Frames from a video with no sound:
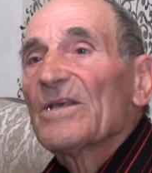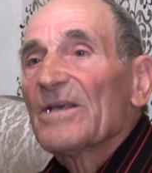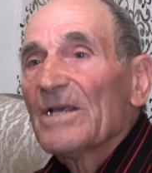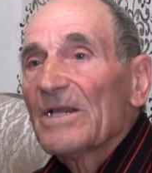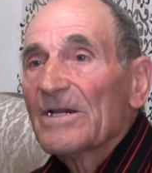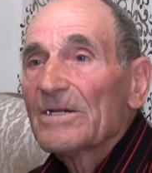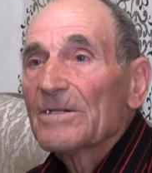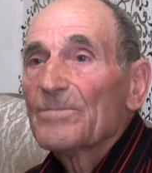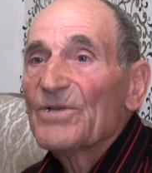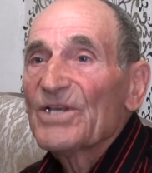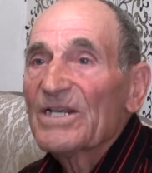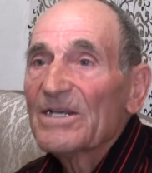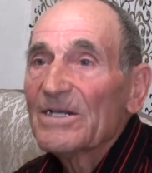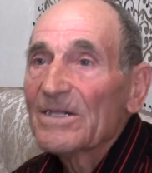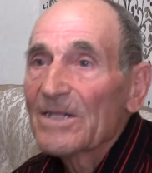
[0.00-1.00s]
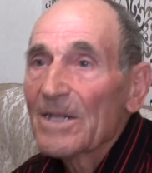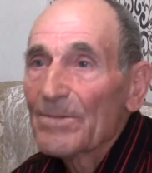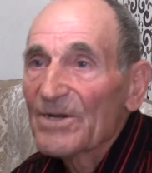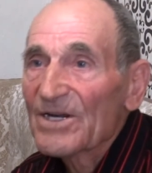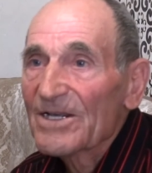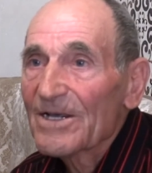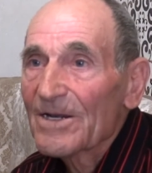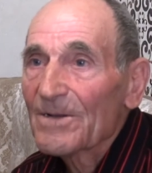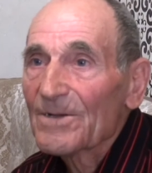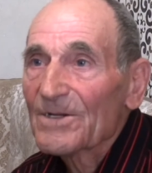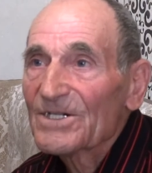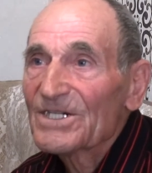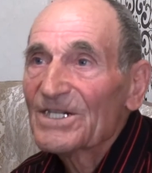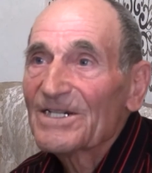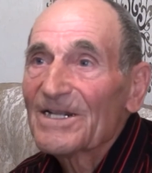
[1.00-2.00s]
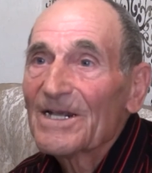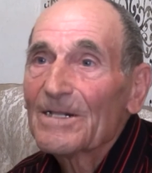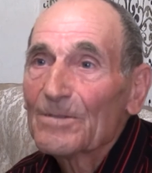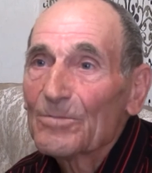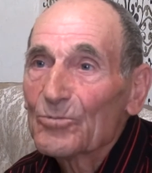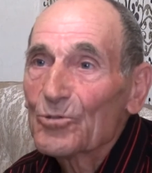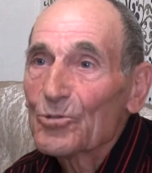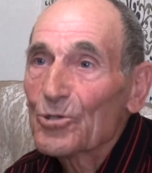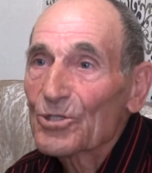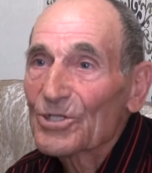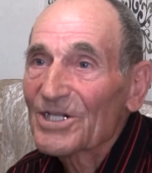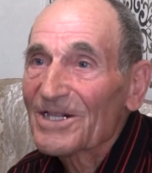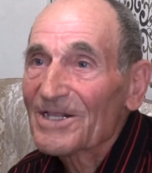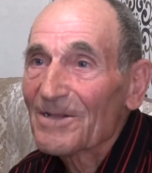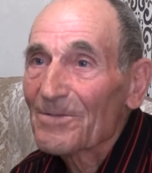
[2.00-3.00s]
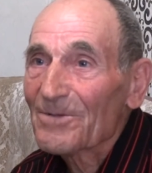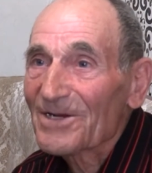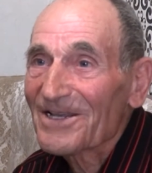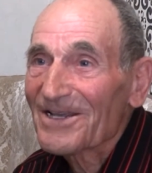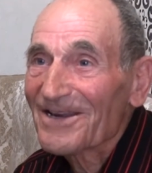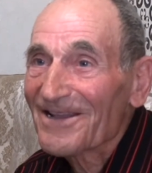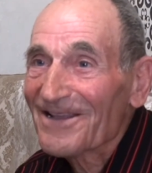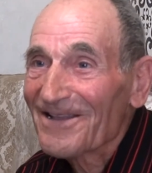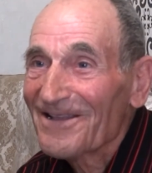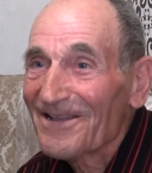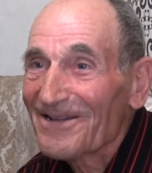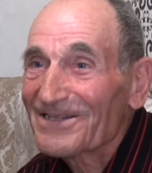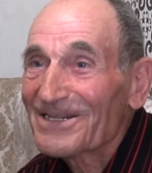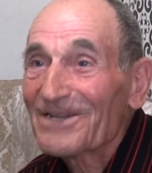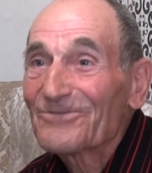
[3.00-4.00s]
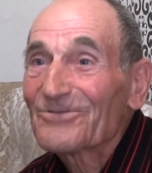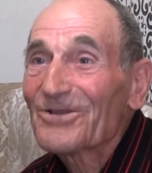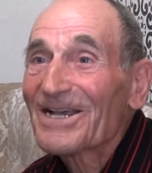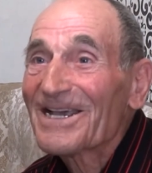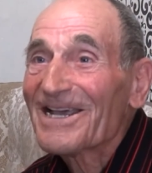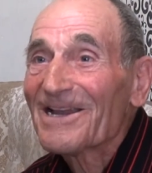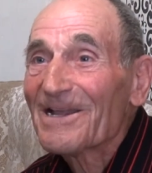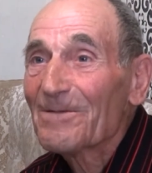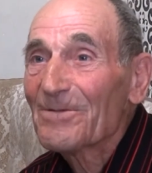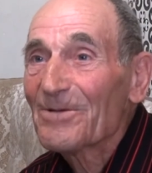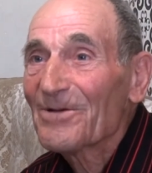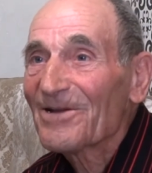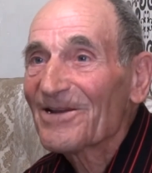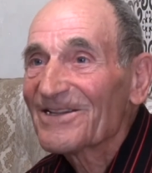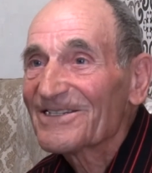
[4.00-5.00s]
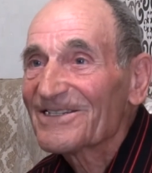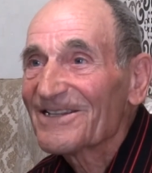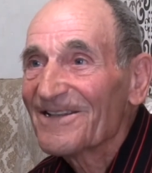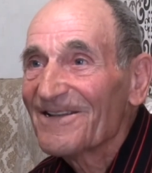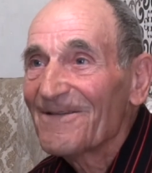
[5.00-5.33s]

Gelirdim iki yılda bir kere var. Şimdi geldim dört yılda bir kere. Şansla gelemiyoruz.